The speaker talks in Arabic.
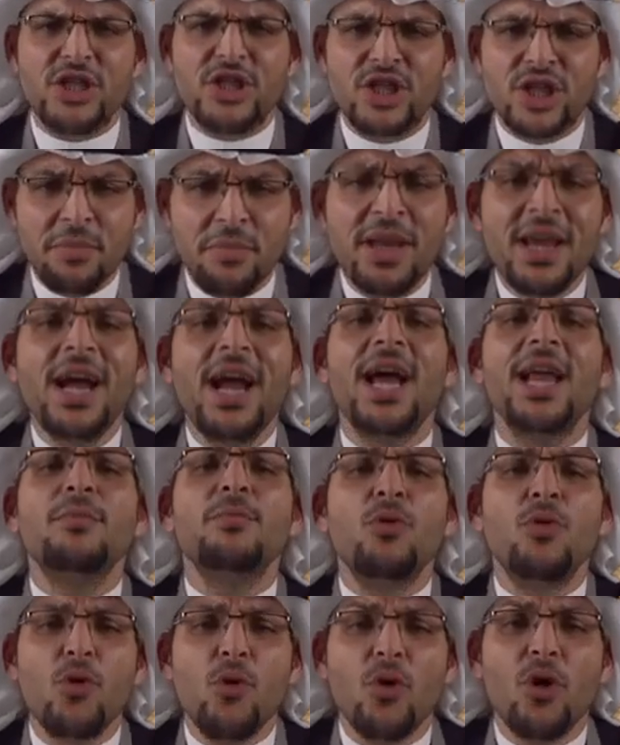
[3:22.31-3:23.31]
جميع
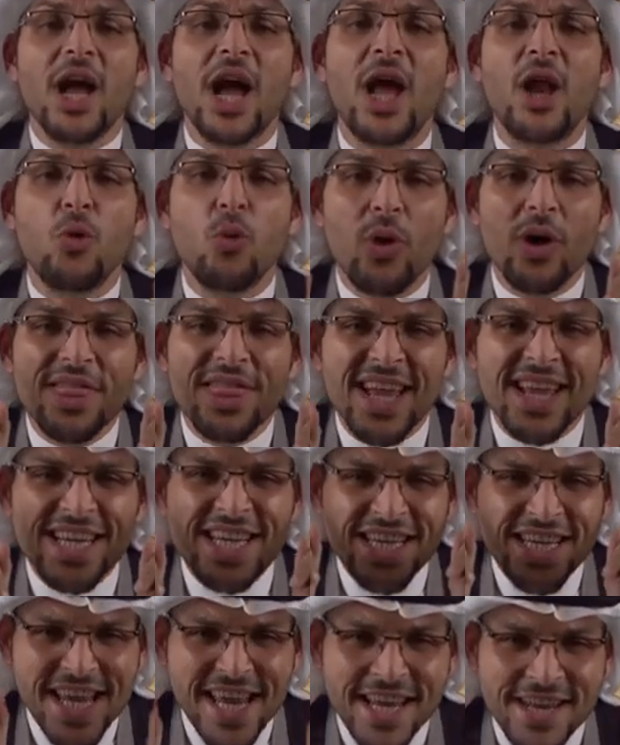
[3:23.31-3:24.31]
الملوك
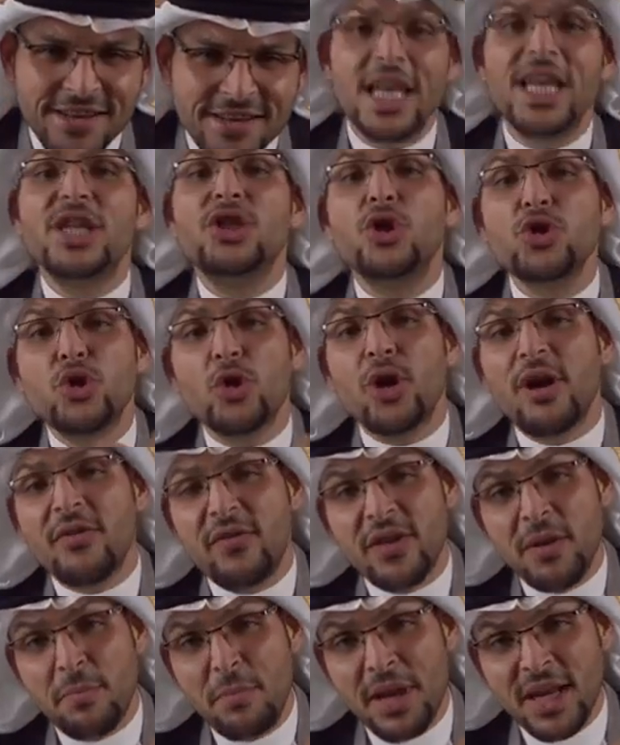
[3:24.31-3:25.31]
الوثنيين لجزر
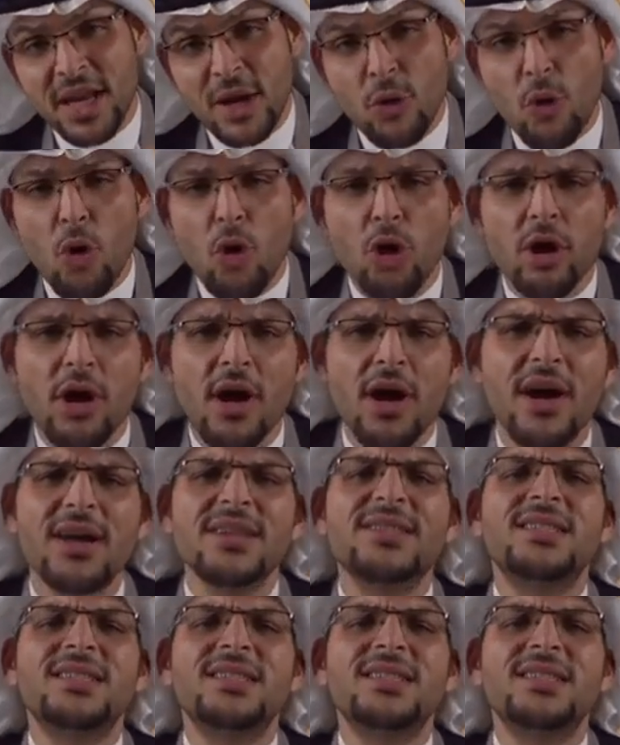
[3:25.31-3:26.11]
الفلبين الأخرى